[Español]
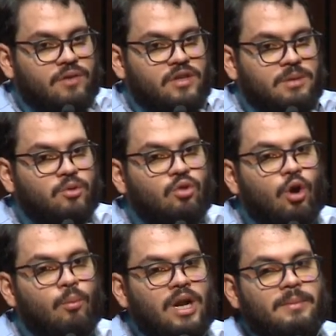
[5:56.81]
definimos no
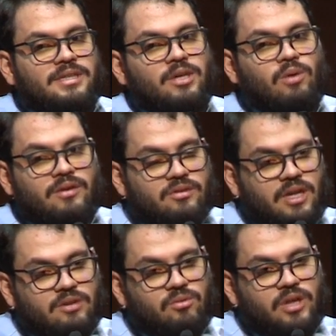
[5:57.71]
como la matriculación
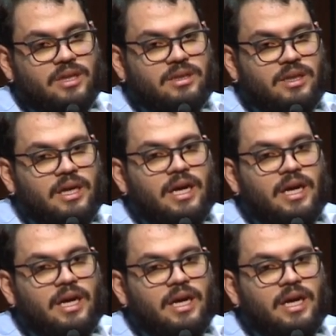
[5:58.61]
del estudiante